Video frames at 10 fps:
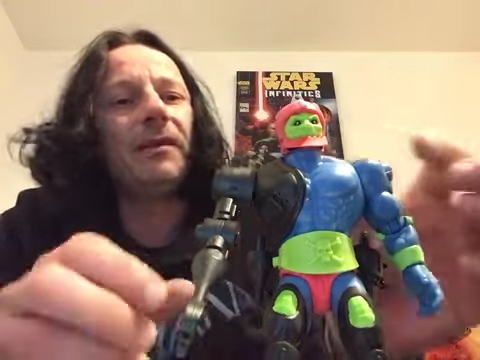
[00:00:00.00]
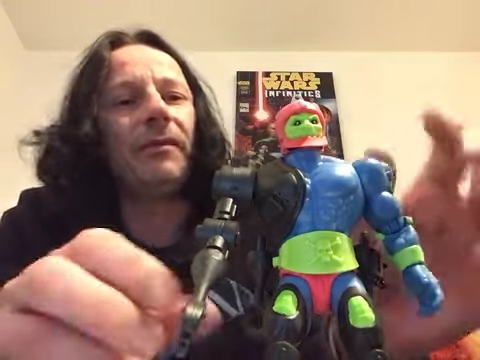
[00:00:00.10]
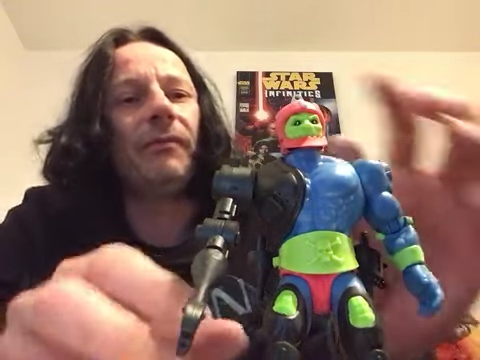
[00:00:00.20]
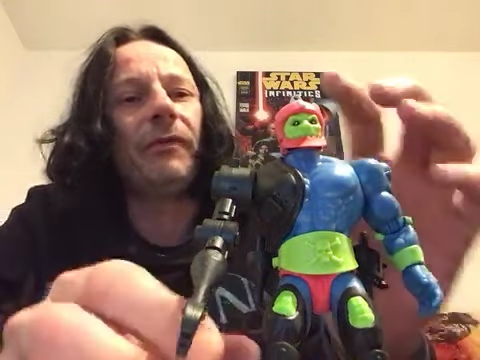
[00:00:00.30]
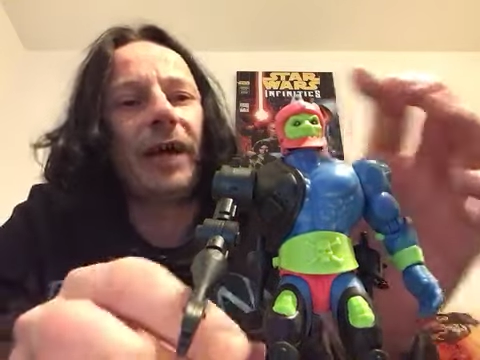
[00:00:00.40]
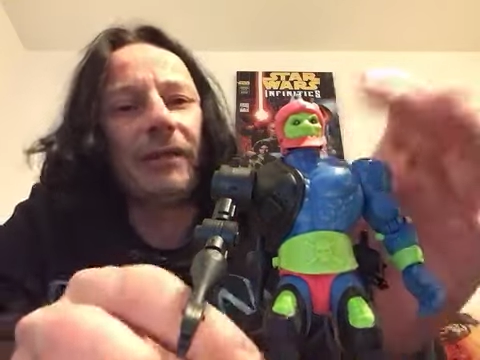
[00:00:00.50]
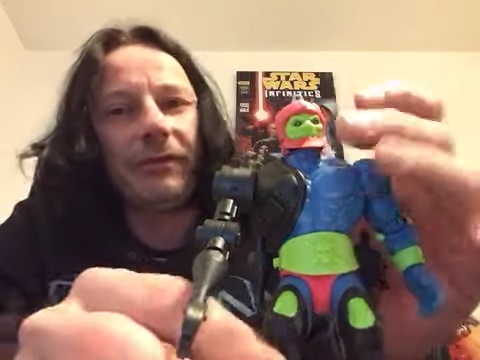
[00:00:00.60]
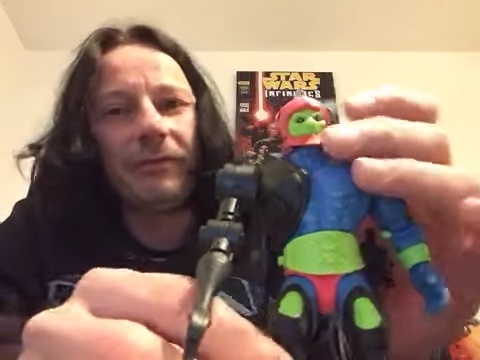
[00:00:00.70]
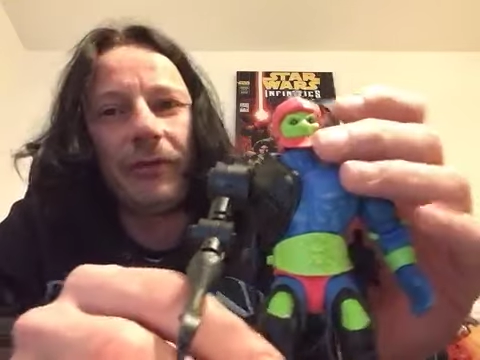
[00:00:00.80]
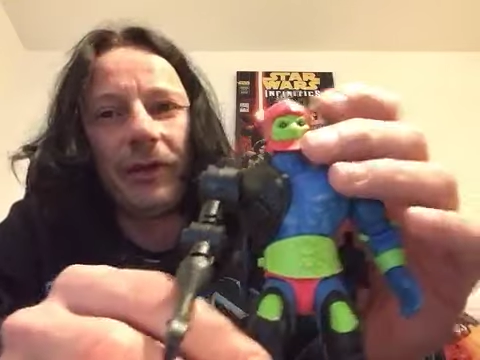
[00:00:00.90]
Und vor allem wie
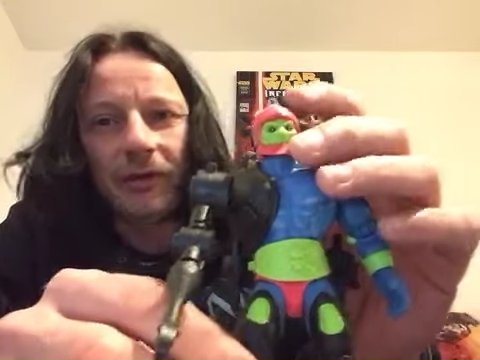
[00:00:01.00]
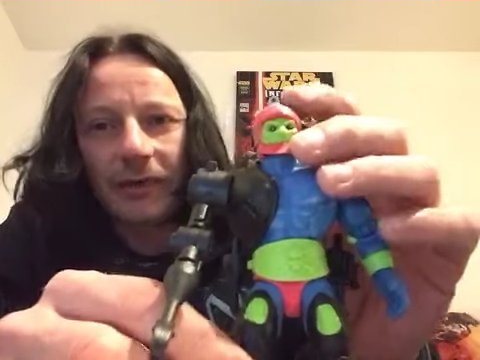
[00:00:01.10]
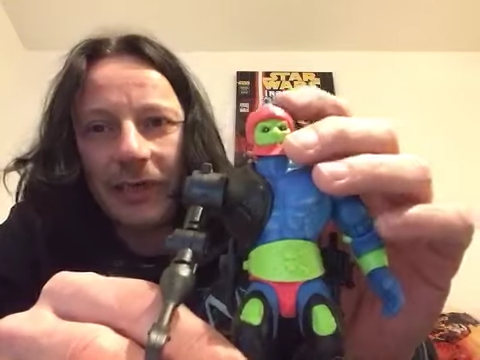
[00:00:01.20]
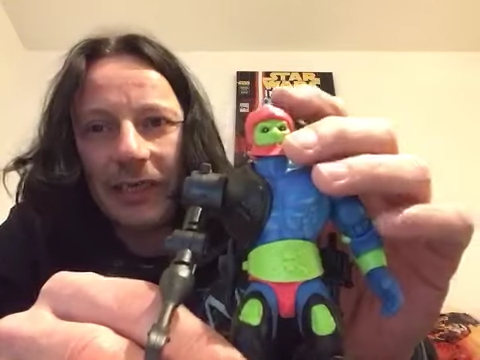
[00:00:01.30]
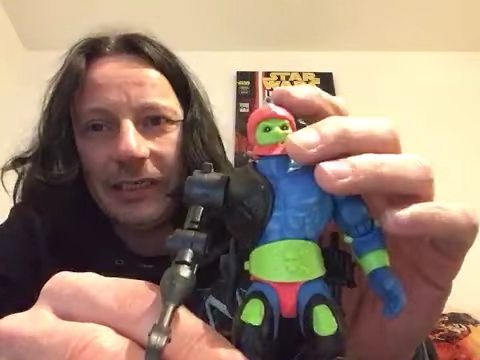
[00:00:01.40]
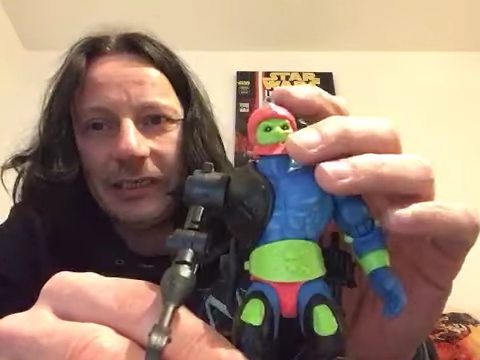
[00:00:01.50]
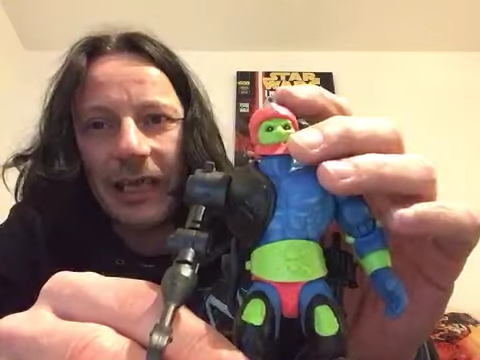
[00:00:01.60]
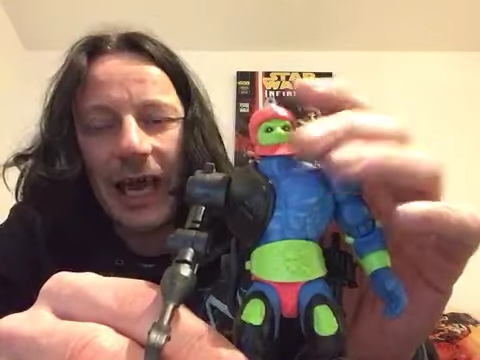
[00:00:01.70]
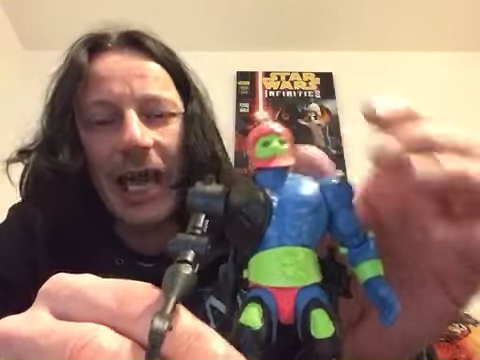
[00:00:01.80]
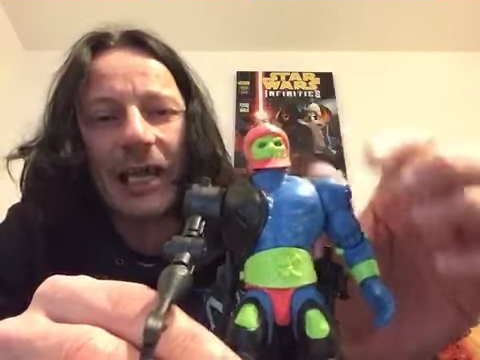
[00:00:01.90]
früher noch hier
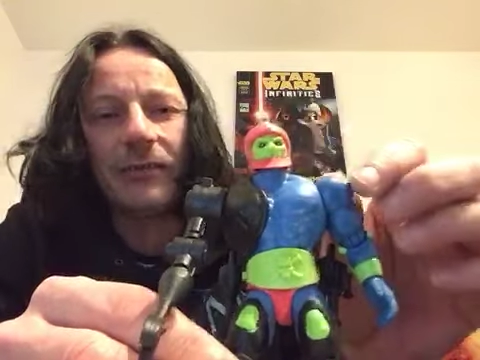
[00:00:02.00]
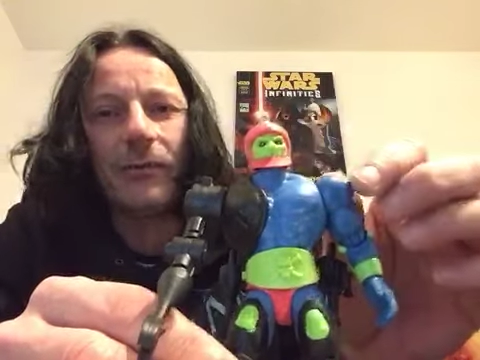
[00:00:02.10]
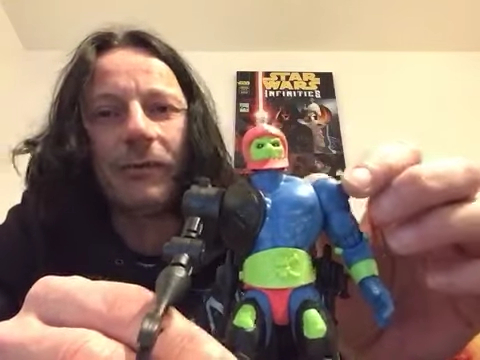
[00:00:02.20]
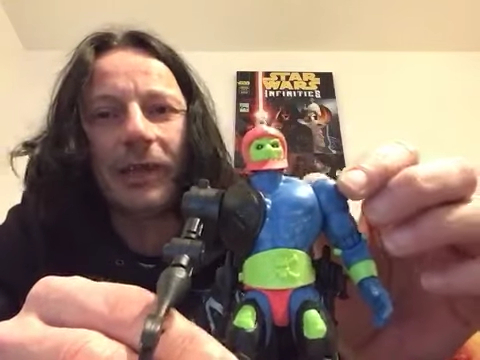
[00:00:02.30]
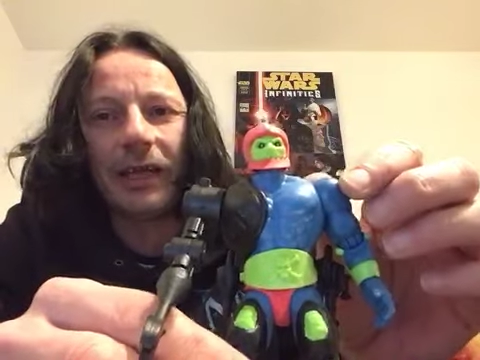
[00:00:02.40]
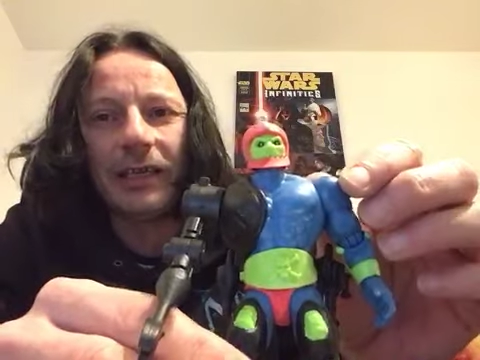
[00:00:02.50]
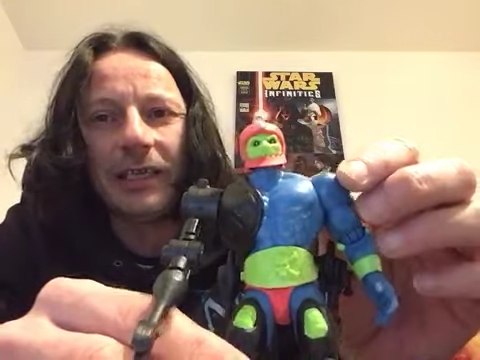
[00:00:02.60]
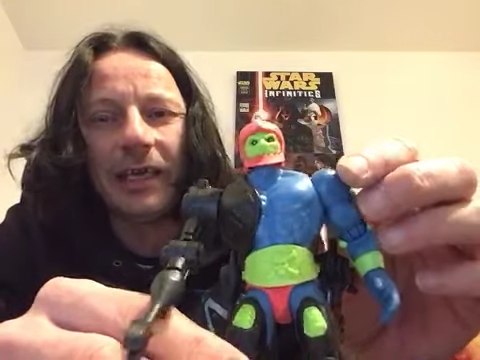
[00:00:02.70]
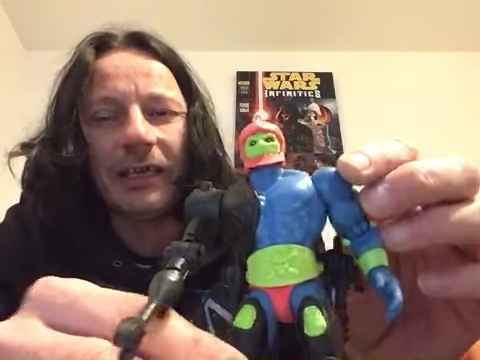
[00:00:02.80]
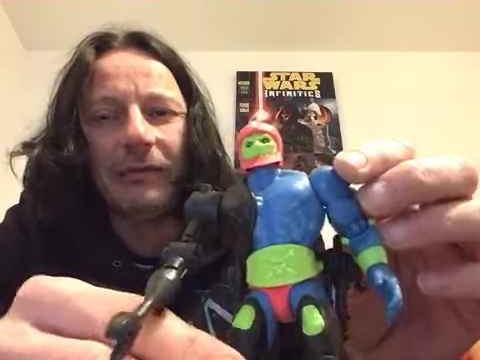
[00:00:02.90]
diesen Haken oben dran
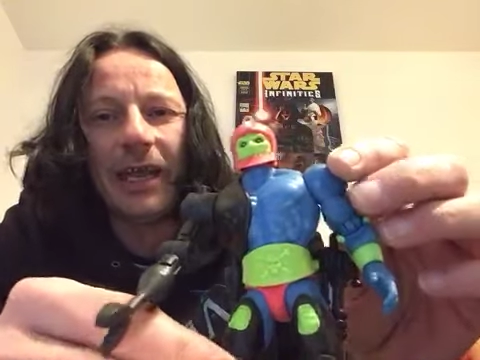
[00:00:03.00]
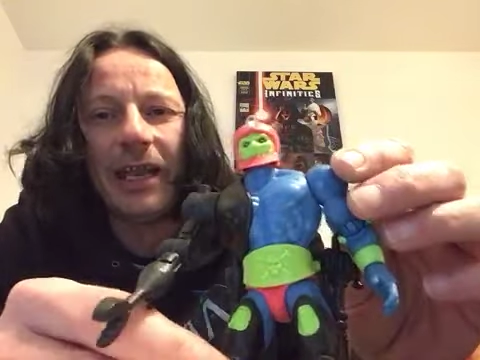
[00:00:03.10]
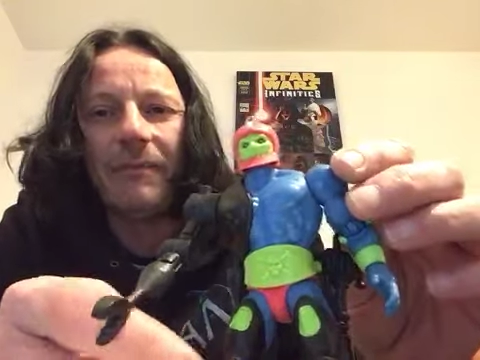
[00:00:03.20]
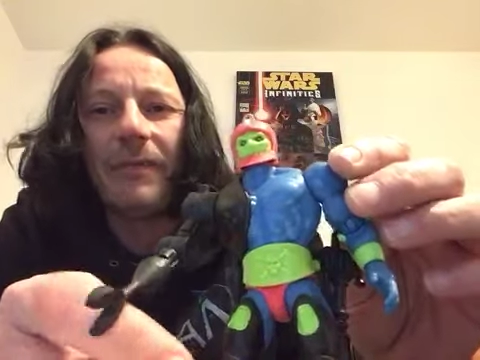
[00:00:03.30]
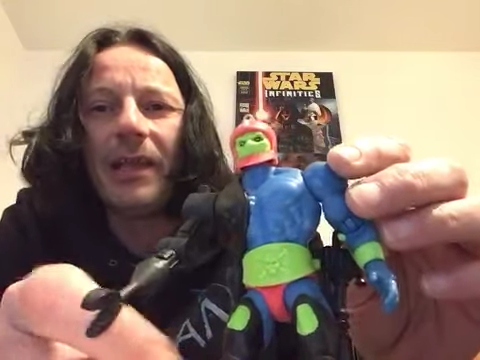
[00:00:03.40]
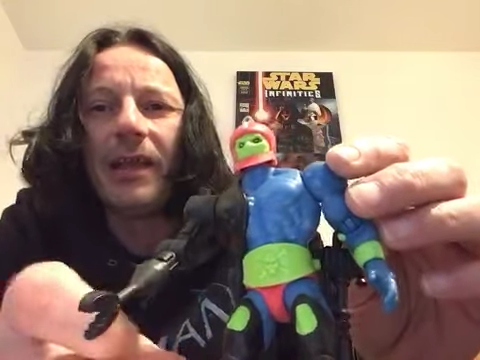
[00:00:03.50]
hier an den Helm